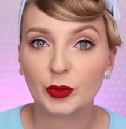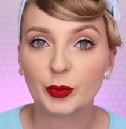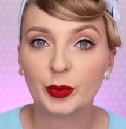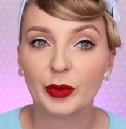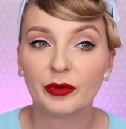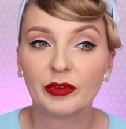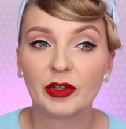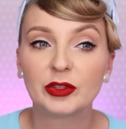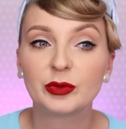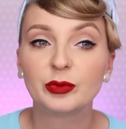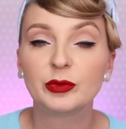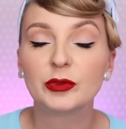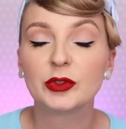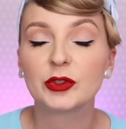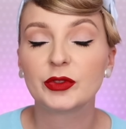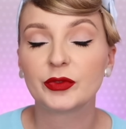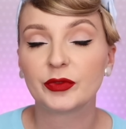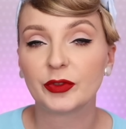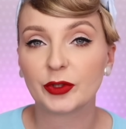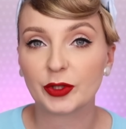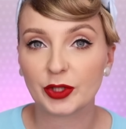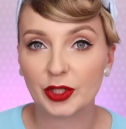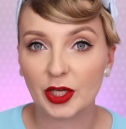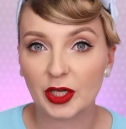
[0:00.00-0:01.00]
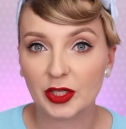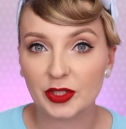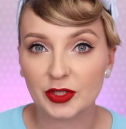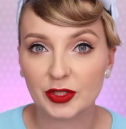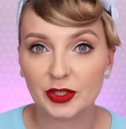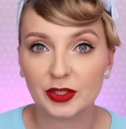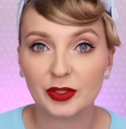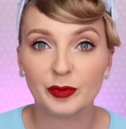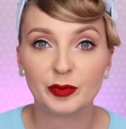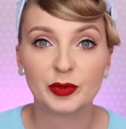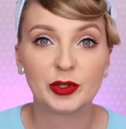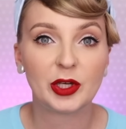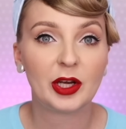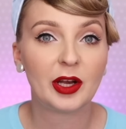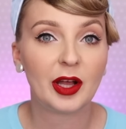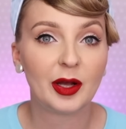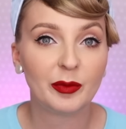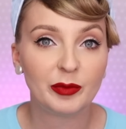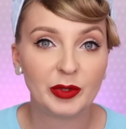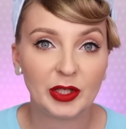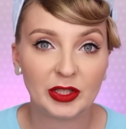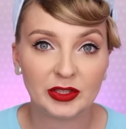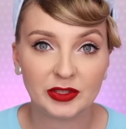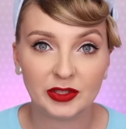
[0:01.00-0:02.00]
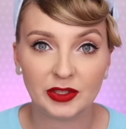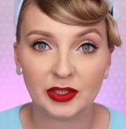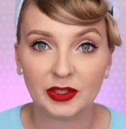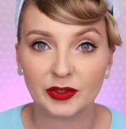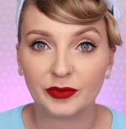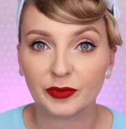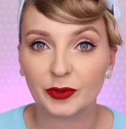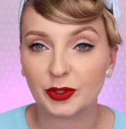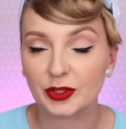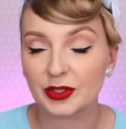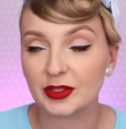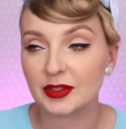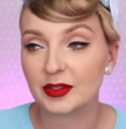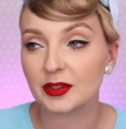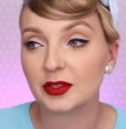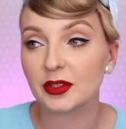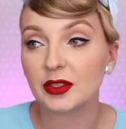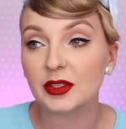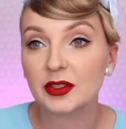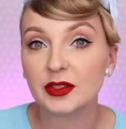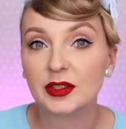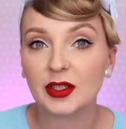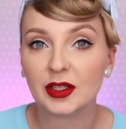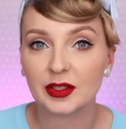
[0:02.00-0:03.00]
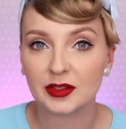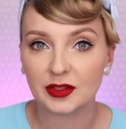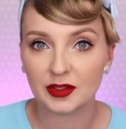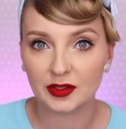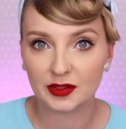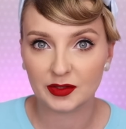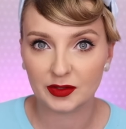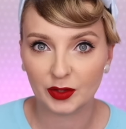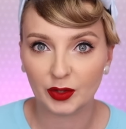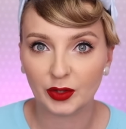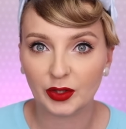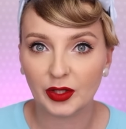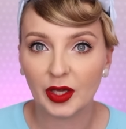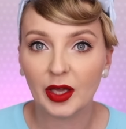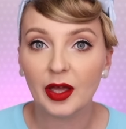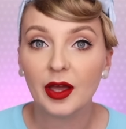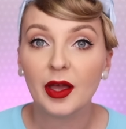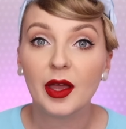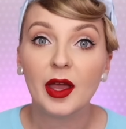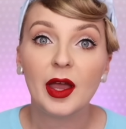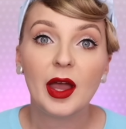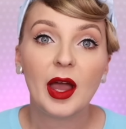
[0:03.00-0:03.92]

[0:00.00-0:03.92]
kupować mnóstwo rzeczy, przerabiać je, tworzyć stylizację, stroje,